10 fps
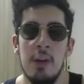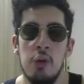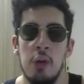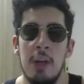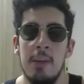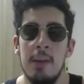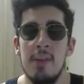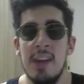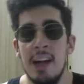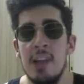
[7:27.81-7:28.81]
söyleyebilirim.
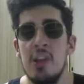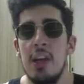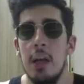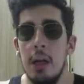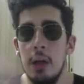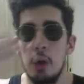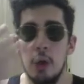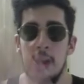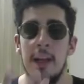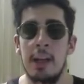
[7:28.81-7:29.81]
Sadece
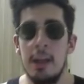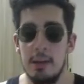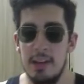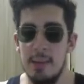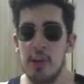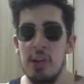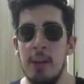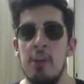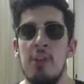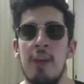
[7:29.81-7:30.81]
4 tane SBC
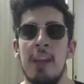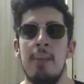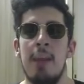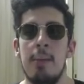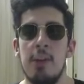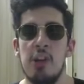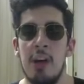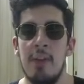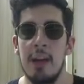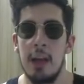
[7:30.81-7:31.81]
tamamlayıcı verdiği bir
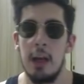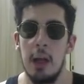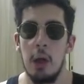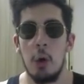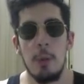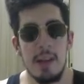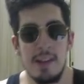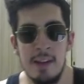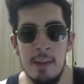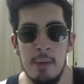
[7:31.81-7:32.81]
55K var ya o belki
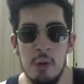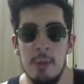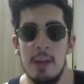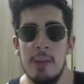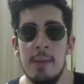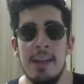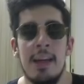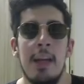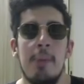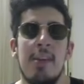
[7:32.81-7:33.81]
satılamaz olabilir ama
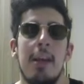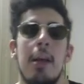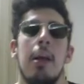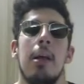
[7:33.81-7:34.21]
diğer hepsi